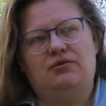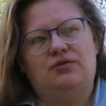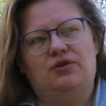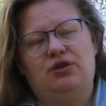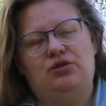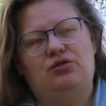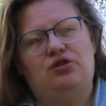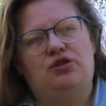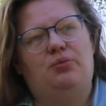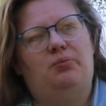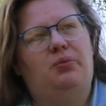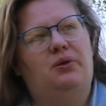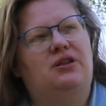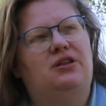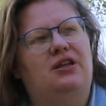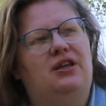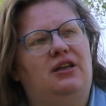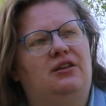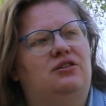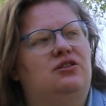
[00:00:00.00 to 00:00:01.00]
дающее
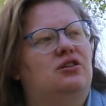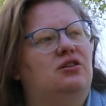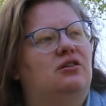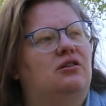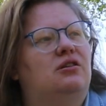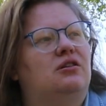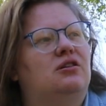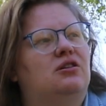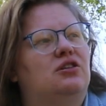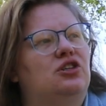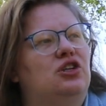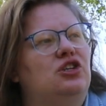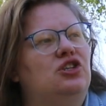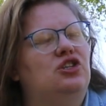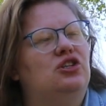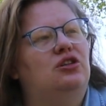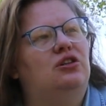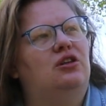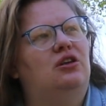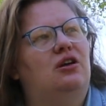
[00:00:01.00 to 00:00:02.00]
портрет
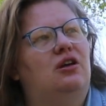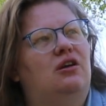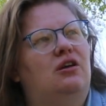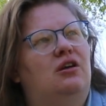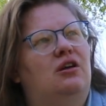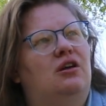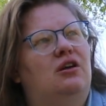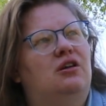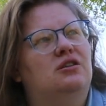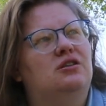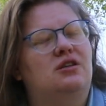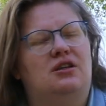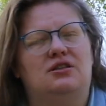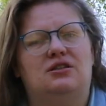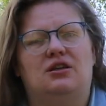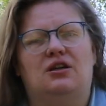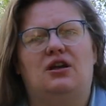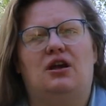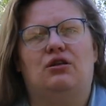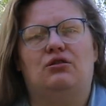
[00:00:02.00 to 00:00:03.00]
женщины с
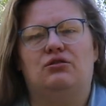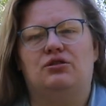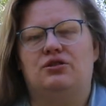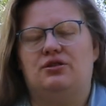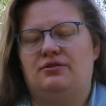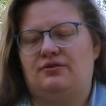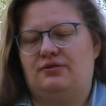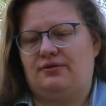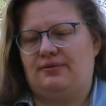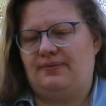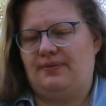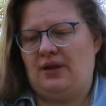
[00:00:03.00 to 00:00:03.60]
разных ракурсов.